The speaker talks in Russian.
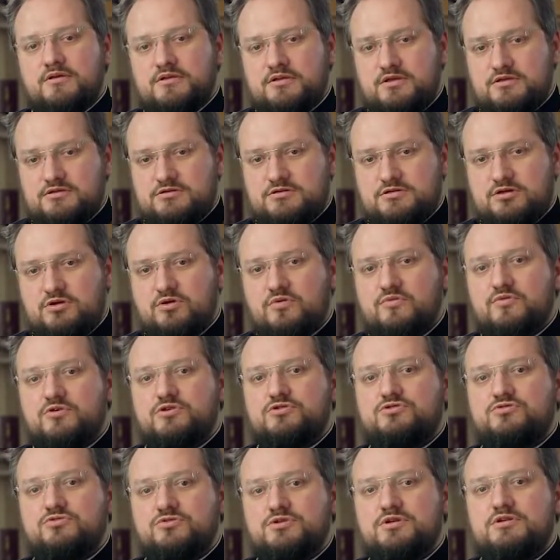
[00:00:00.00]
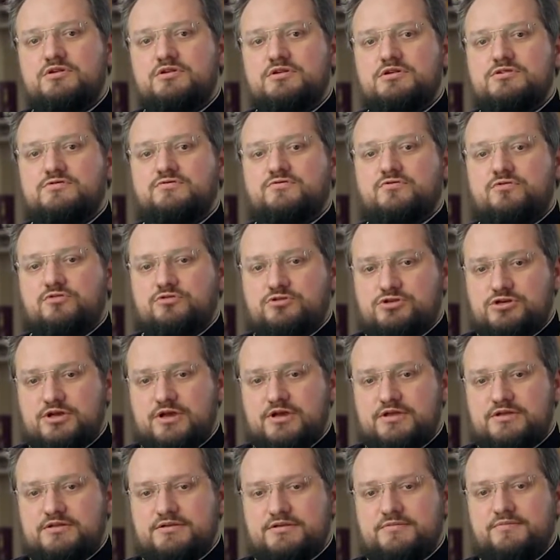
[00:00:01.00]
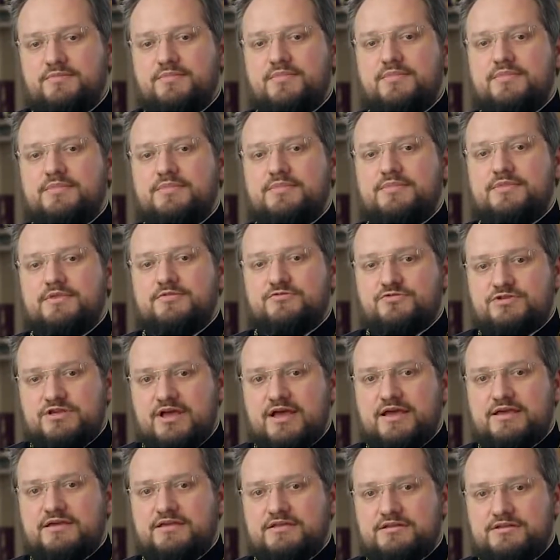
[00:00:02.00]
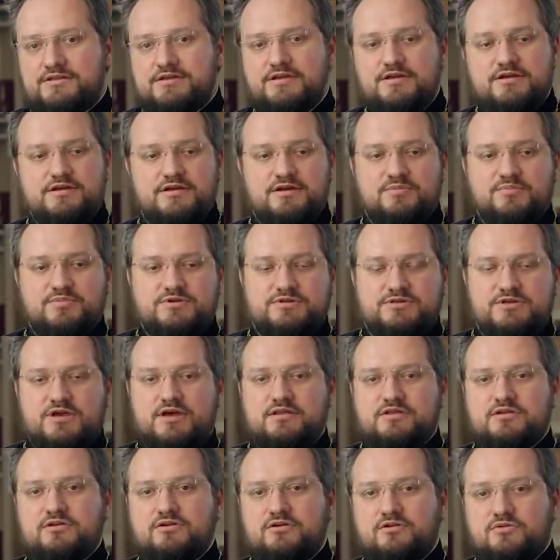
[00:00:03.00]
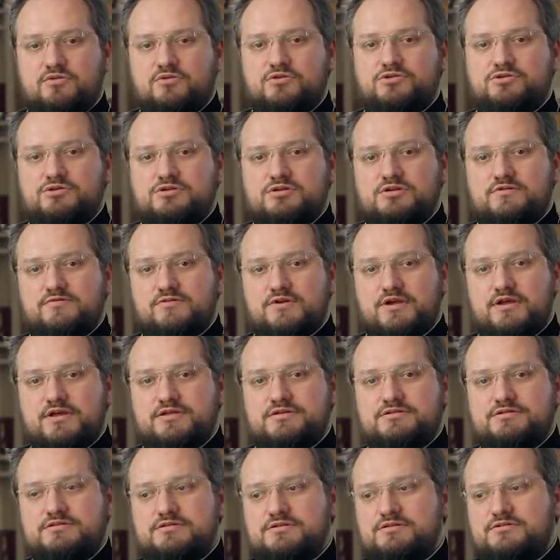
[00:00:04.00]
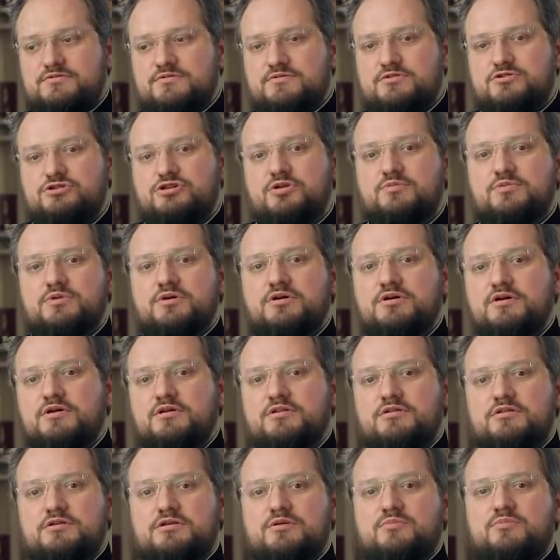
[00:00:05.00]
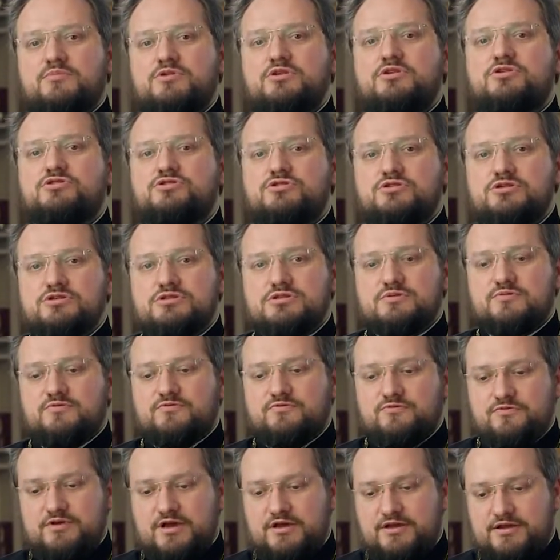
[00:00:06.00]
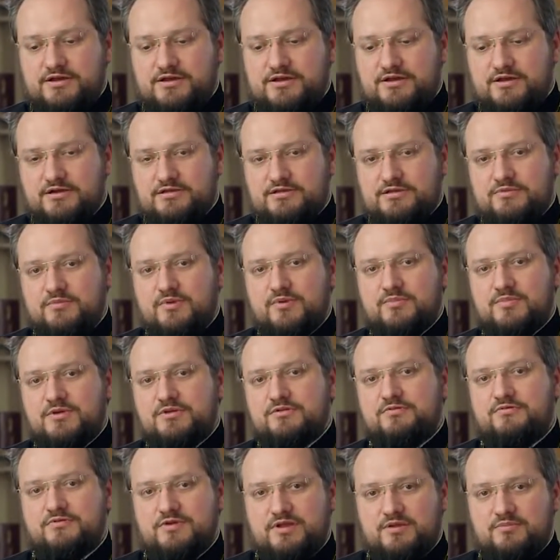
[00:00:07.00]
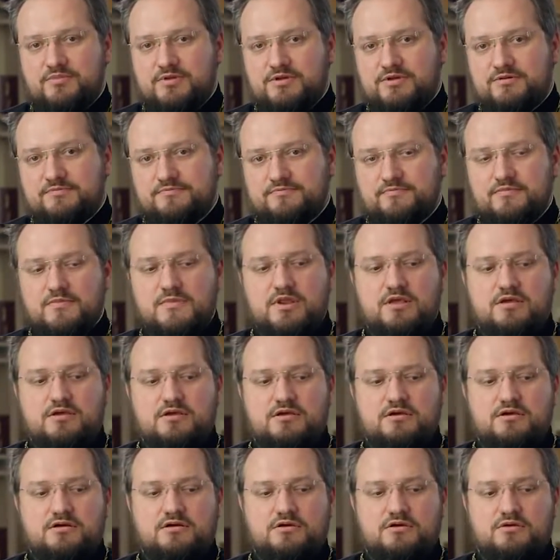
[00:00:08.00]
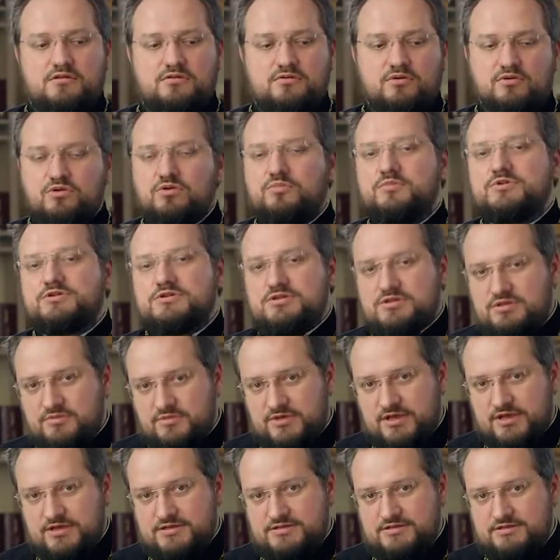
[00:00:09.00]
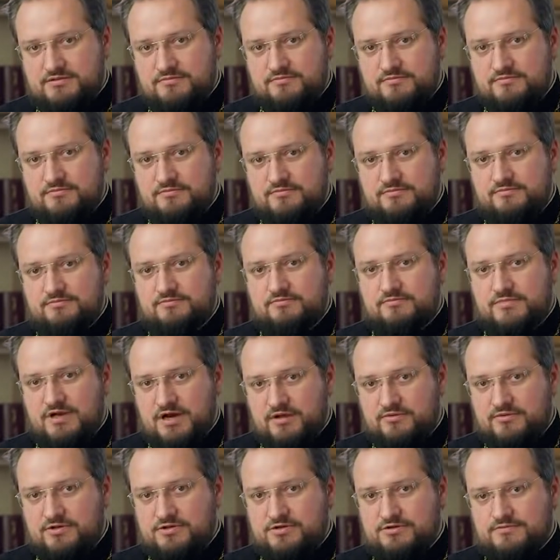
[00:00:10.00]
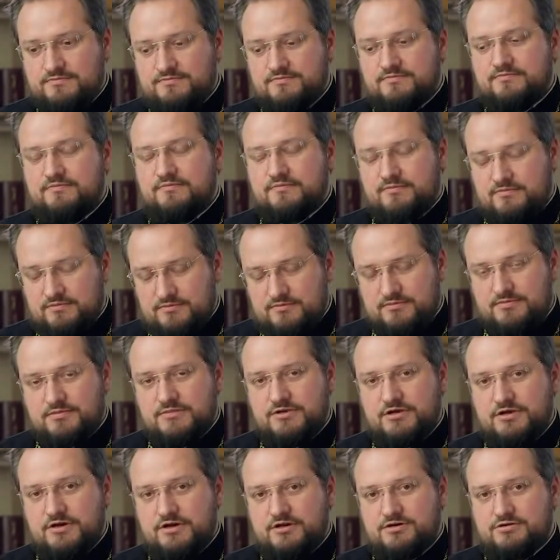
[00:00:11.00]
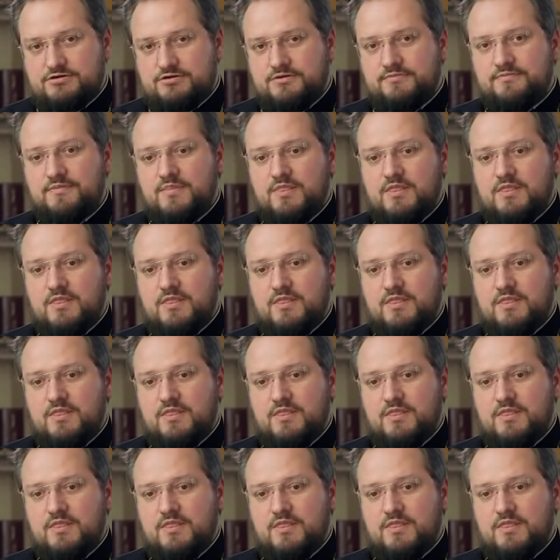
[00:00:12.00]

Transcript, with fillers: Нет, здоровую рассудительность включаете. Не всякий тигр, обезьяна или лошадь является действительно чем-то таким нечистым в конкретный момент времени. Ну, думаю, с этим ясно. Правда же? Хорошо.